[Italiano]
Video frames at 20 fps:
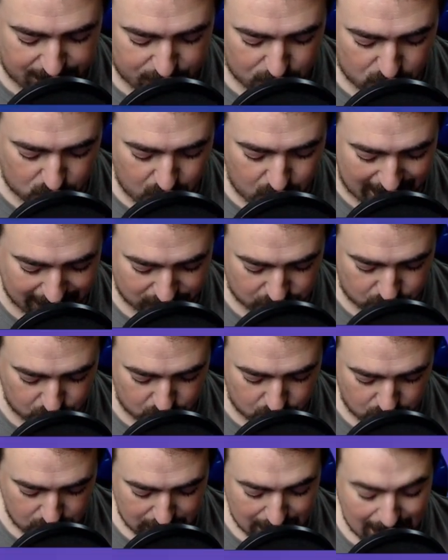più
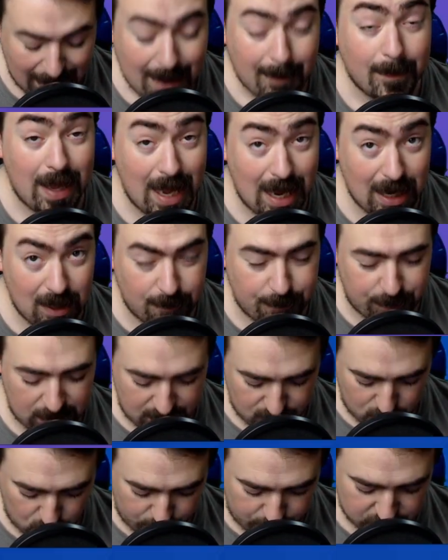4. El
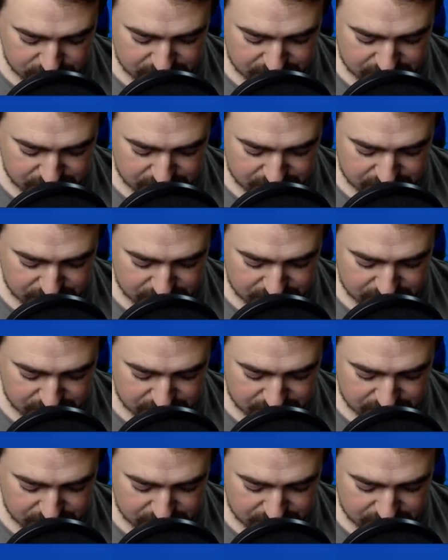Primo più